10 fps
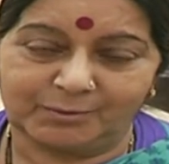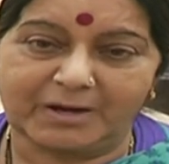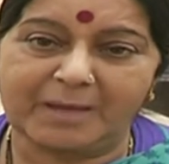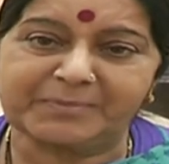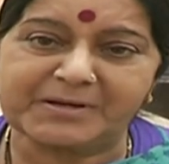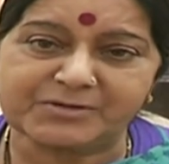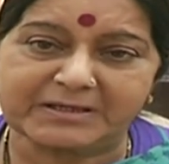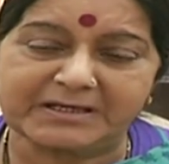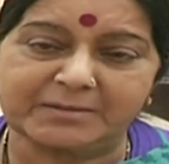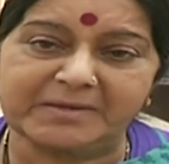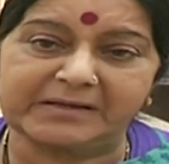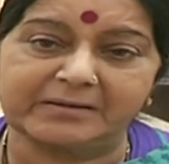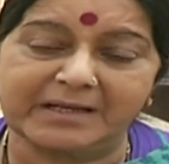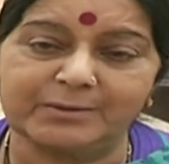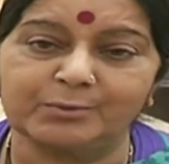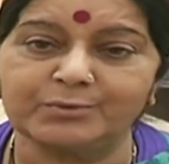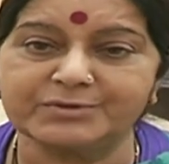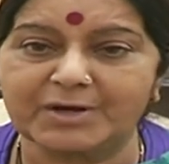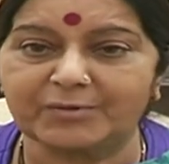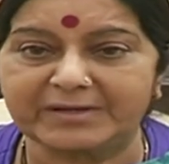और आपके शरीर में एक नई
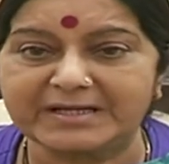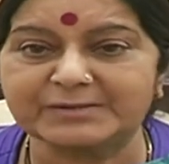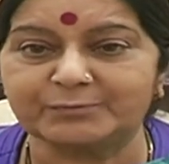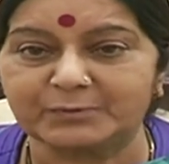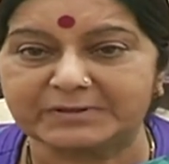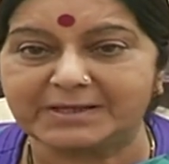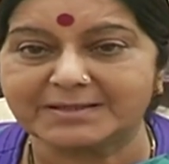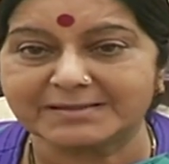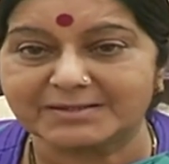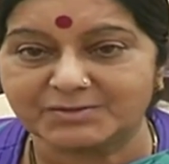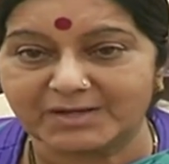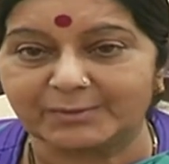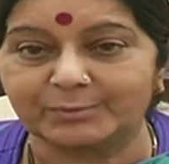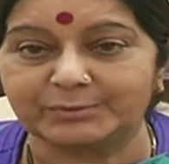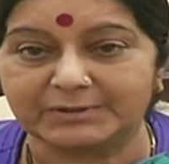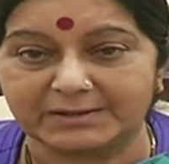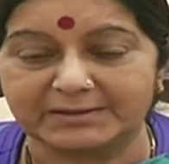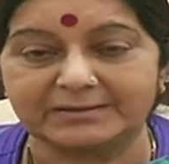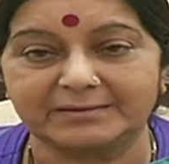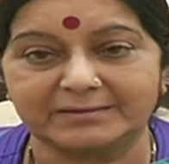ऊर्जा और नई स्फूर्ति का संचार होता है